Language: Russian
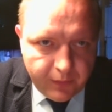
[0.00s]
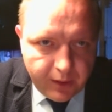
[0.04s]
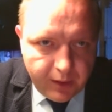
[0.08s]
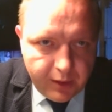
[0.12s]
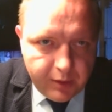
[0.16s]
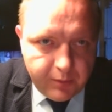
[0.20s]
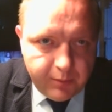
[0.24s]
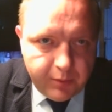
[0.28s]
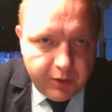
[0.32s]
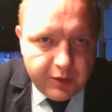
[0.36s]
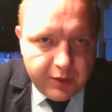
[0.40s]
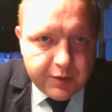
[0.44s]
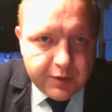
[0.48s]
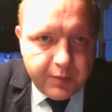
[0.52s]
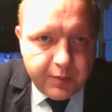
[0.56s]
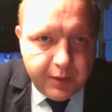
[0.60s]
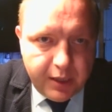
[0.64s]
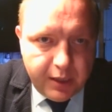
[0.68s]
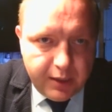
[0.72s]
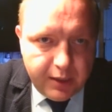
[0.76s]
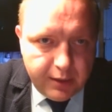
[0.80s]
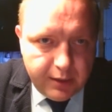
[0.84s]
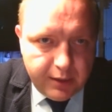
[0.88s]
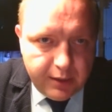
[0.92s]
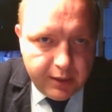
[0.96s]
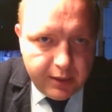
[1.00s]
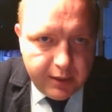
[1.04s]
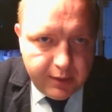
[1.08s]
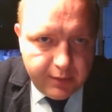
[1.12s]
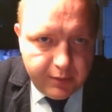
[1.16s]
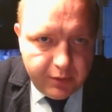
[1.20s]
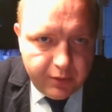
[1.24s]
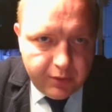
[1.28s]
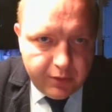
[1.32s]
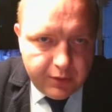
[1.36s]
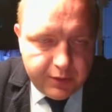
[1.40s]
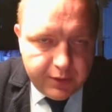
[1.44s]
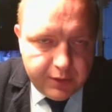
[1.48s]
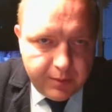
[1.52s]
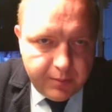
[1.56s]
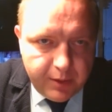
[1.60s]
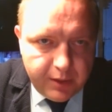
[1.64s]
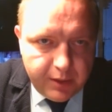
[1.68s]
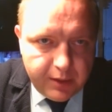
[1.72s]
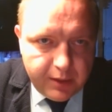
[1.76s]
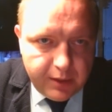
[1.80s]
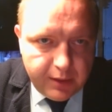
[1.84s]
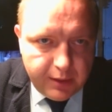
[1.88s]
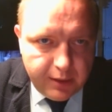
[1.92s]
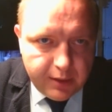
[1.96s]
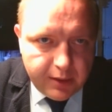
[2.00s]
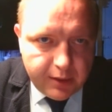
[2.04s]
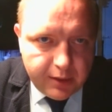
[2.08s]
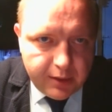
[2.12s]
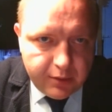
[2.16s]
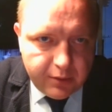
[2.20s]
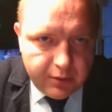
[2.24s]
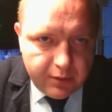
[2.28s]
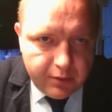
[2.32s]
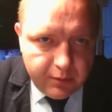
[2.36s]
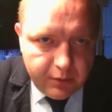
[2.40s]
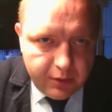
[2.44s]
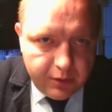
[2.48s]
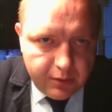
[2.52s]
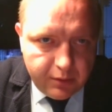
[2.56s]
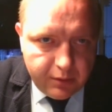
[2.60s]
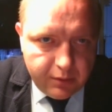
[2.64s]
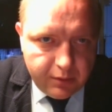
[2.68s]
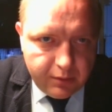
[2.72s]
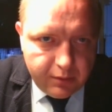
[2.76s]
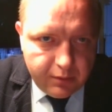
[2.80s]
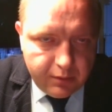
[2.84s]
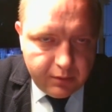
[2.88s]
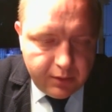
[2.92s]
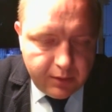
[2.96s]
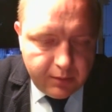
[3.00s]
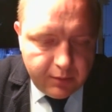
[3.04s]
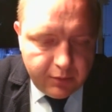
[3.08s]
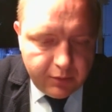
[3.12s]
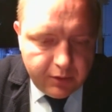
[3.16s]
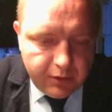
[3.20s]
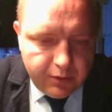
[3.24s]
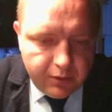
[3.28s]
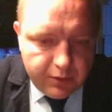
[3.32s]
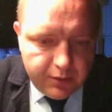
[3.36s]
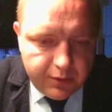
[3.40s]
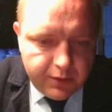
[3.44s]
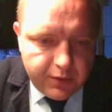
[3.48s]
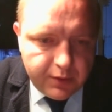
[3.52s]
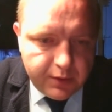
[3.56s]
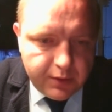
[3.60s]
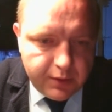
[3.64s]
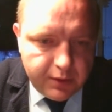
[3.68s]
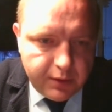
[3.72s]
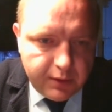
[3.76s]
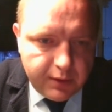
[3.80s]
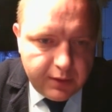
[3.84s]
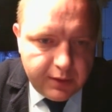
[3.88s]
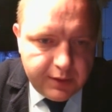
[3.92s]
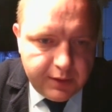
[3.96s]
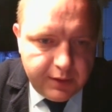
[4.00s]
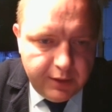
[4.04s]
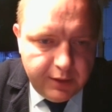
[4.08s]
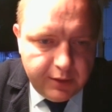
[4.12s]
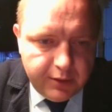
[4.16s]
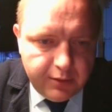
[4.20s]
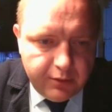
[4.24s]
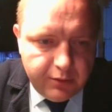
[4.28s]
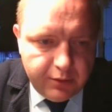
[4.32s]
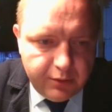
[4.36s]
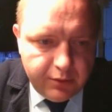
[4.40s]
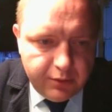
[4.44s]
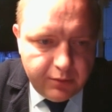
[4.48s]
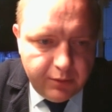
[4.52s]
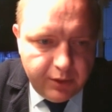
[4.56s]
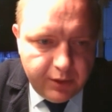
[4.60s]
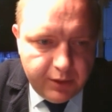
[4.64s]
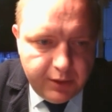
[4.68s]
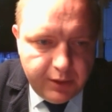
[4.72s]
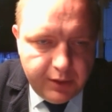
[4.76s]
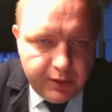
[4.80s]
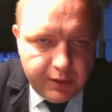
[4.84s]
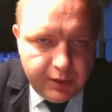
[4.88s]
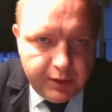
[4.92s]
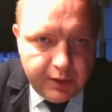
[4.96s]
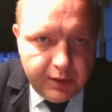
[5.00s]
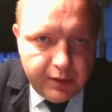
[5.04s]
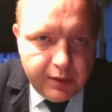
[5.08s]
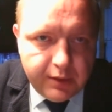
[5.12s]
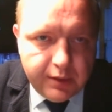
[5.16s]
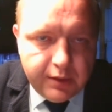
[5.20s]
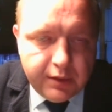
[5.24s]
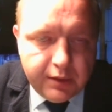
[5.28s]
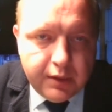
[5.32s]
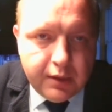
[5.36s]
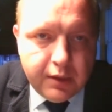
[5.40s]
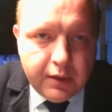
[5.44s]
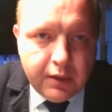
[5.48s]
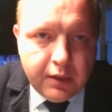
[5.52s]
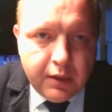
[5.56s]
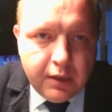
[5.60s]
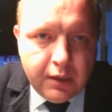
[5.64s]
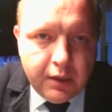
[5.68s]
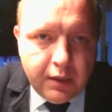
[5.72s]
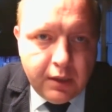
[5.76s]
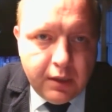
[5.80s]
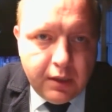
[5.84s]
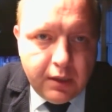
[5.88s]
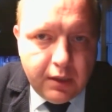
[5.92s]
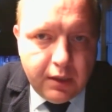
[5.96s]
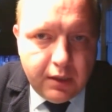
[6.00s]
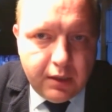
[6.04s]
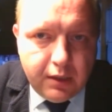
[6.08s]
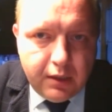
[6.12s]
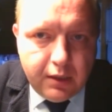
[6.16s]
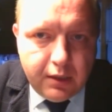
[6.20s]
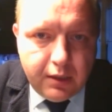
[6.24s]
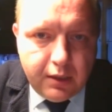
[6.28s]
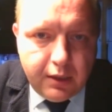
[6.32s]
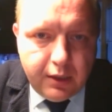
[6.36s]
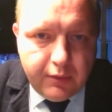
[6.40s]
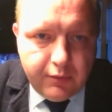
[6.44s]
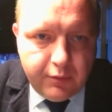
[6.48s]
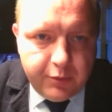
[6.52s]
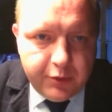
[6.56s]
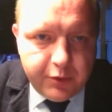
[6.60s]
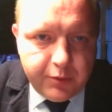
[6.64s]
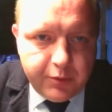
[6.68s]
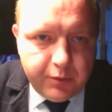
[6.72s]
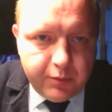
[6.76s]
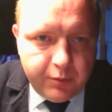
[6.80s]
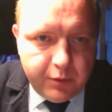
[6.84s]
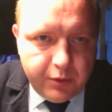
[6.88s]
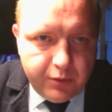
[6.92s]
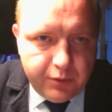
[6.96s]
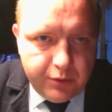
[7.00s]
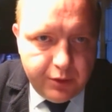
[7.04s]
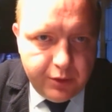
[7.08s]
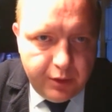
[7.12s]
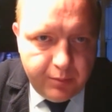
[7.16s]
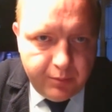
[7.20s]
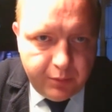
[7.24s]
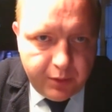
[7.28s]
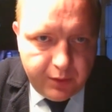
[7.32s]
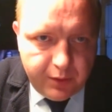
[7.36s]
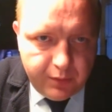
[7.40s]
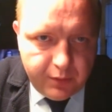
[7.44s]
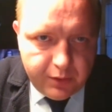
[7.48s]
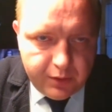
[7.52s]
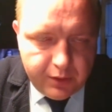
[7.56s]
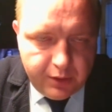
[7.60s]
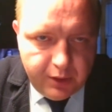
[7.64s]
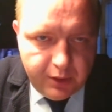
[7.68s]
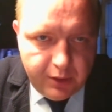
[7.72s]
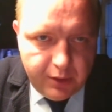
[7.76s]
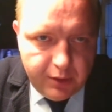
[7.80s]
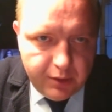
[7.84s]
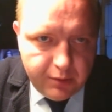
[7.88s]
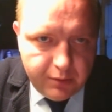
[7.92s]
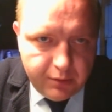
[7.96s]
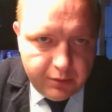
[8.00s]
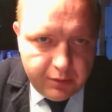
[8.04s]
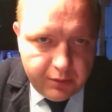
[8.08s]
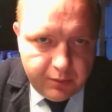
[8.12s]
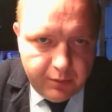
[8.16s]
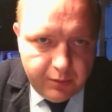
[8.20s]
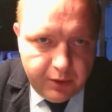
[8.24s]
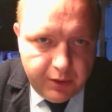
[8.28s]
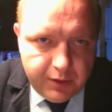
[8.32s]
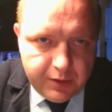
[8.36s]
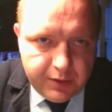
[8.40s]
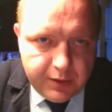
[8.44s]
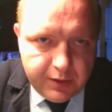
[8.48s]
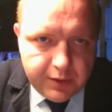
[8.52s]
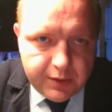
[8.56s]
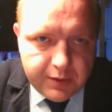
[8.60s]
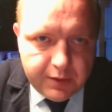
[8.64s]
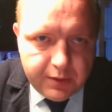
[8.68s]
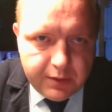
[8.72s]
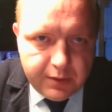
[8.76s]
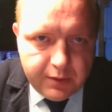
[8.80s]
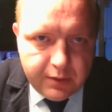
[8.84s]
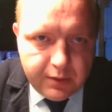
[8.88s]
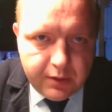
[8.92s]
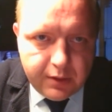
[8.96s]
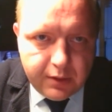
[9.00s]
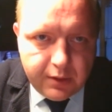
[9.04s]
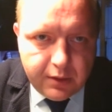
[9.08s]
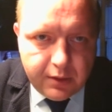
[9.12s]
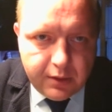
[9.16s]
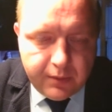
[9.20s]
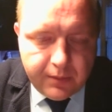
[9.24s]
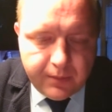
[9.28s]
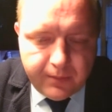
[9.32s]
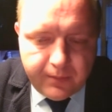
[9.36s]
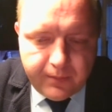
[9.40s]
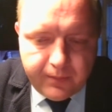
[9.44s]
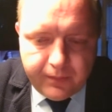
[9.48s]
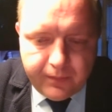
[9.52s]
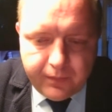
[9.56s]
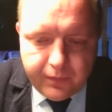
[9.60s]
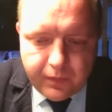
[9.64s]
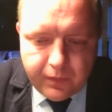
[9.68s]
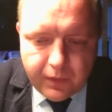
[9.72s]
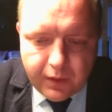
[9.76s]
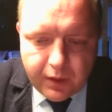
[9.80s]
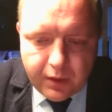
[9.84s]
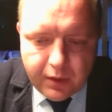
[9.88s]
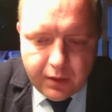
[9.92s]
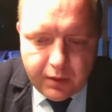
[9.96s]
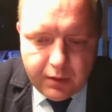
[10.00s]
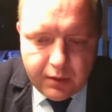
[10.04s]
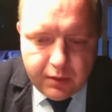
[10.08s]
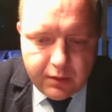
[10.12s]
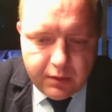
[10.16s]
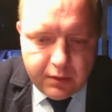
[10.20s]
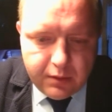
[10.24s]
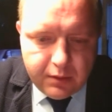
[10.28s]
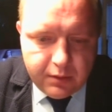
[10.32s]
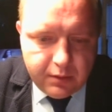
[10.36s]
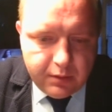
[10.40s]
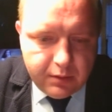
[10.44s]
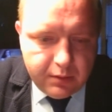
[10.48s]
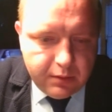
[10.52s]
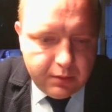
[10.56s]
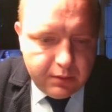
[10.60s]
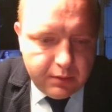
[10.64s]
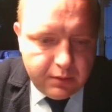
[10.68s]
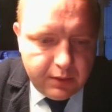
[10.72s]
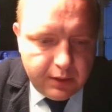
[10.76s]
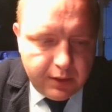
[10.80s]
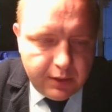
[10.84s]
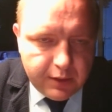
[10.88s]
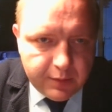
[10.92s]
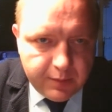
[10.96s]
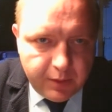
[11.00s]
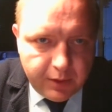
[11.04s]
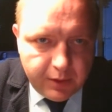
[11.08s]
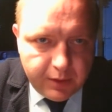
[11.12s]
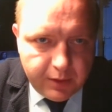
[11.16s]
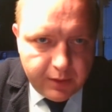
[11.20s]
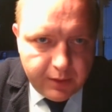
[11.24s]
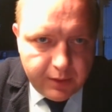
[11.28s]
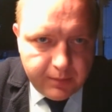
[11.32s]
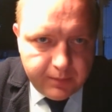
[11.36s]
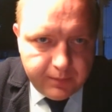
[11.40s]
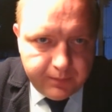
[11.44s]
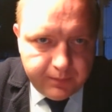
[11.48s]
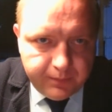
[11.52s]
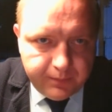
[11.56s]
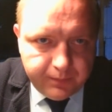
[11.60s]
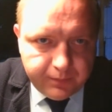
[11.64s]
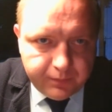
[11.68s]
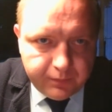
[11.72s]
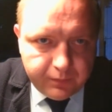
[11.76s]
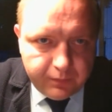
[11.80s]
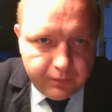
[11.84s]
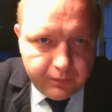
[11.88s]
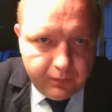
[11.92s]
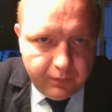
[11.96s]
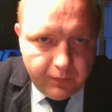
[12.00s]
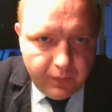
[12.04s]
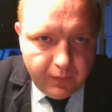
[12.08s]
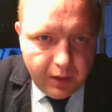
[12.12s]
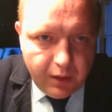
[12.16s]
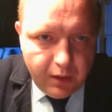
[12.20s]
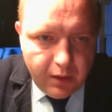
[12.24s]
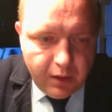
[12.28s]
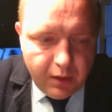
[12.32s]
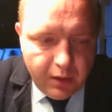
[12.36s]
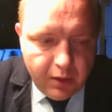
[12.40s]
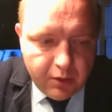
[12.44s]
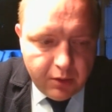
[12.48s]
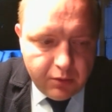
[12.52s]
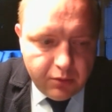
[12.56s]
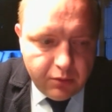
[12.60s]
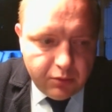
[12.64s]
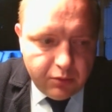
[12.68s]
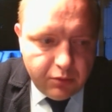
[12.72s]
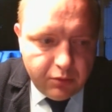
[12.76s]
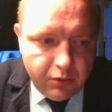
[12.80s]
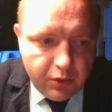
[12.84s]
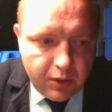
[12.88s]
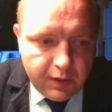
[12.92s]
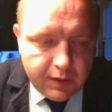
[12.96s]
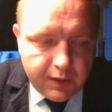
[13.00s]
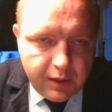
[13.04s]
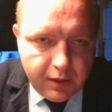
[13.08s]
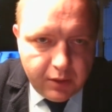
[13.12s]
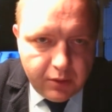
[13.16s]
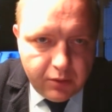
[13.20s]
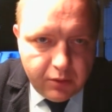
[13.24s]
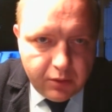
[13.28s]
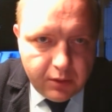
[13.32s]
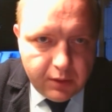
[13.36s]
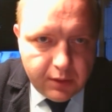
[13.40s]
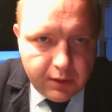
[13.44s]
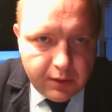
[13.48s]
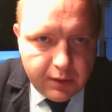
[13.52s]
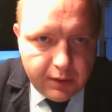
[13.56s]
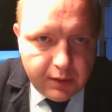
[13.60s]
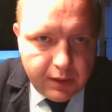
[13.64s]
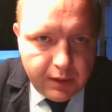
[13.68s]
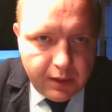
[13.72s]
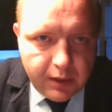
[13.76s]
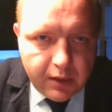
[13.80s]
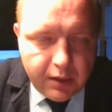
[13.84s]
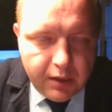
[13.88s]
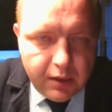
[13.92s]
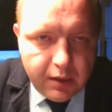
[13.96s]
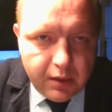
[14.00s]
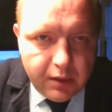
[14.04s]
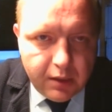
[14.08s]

Это принципиальная договоренность, опять-таки, которую мы, ну, нам удалось э, достигнуть, убедить и, а, и, в общем, получить подтверждение от Министерства транспорта. Ну, коротко, коротко так.